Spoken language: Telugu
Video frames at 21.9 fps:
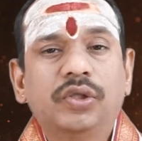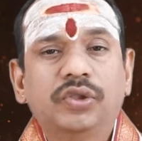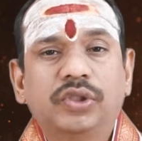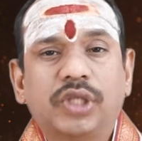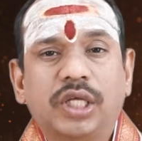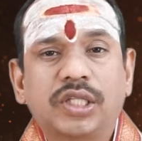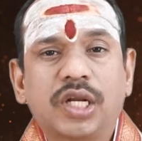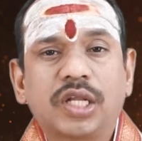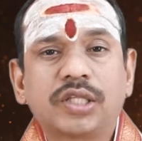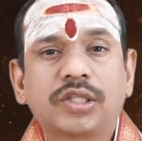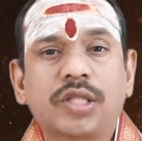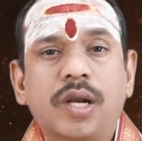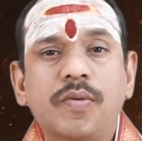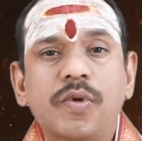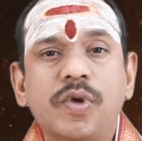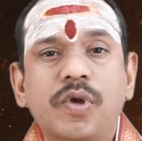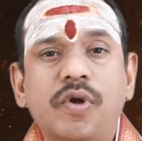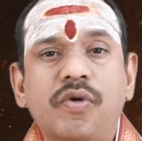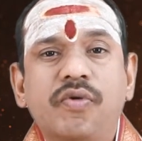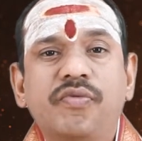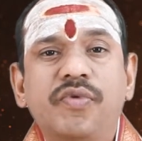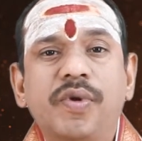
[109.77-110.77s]
తదనంతరం
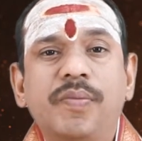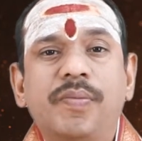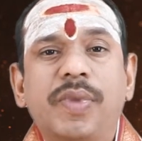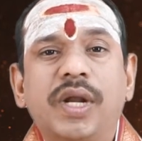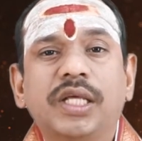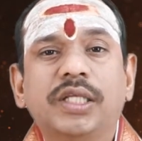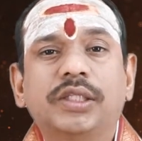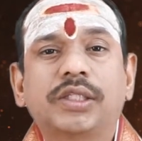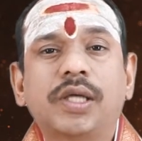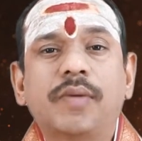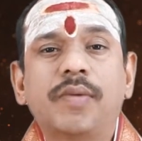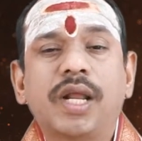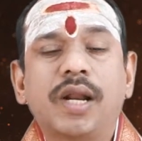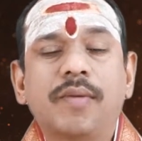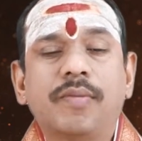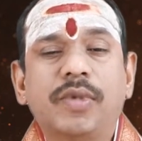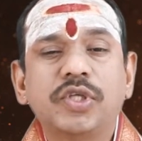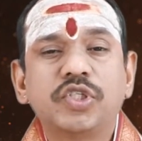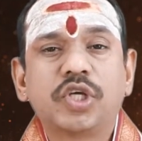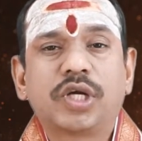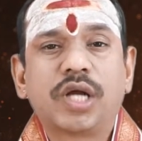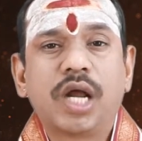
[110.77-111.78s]
మీకు విపరీతమైన
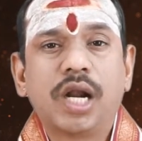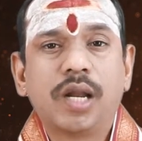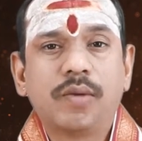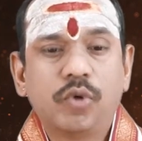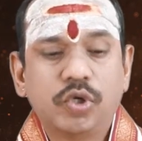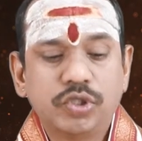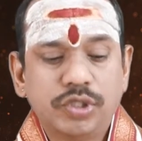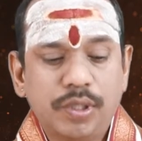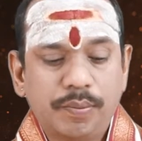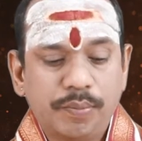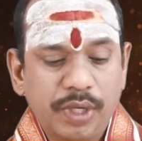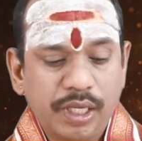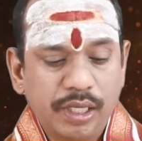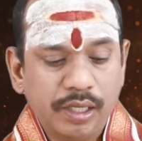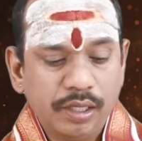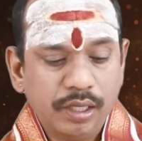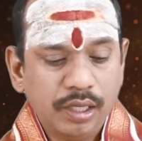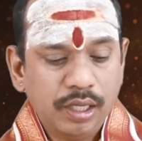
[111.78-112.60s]
మంచి కాలము అని చెప్పి